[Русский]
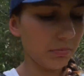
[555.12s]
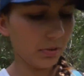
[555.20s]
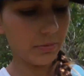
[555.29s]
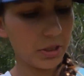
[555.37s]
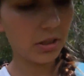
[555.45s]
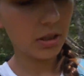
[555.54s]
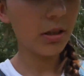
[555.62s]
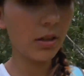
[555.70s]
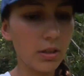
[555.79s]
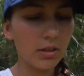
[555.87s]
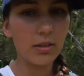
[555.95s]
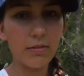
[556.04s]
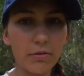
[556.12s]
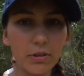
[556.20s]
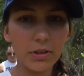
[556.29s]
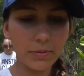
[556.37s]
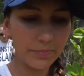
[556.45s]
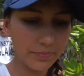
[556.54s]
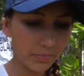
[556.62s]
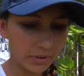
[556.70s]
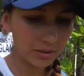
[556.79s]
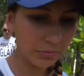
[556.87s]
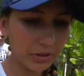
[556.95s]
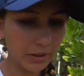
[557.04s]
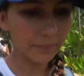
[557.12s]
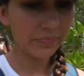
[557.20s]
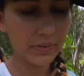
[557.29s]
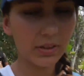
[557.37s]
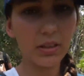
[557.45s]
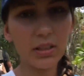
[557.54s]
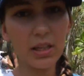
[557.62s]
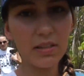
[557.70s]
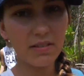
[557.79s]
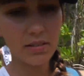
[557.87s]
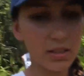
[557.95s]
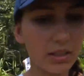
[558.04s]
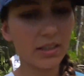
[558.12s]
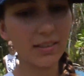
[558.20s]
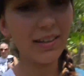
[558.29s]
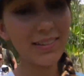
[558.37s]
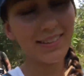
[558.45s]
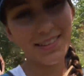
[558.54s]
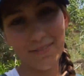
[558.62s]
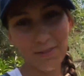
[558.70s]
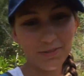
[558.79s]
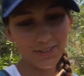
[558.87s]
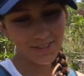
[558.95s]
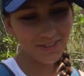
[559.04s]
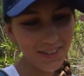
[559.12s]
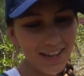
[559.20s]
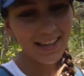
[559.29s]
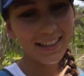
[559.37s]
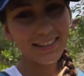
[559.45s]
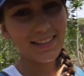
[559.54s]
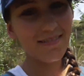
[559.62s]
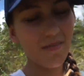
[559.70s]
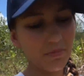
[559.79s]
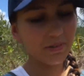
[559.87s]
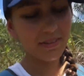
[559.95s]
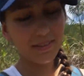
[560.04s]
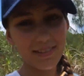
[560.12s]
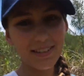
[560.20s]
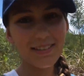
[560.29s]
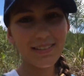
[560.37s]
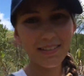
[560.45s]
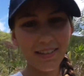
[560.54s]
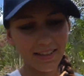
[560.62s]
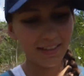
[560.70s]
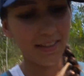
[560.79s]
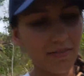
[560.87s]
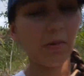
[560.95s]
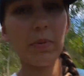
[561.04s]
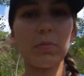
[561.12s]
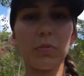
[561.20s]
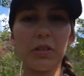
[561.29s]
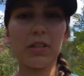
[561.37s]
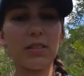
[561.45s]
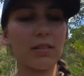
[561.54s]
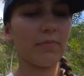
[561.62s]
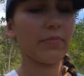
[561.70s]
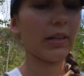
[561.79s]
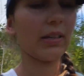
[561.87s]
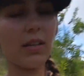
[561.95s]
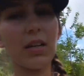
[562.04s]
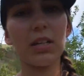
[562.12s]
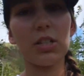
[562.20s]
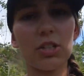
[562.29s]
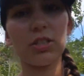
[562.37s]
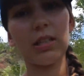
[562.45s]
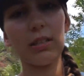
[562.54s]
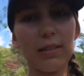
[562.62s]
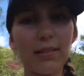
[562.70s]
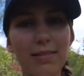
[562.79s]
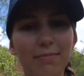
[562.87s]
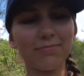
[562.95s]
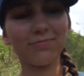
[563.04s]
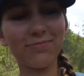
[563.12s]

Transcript: мамочки. Вот, поэтому да. Я ссылки на их канал оставлю внизу. Если вам будет интересно, вы посмотрите. Они, конечно же, на английском.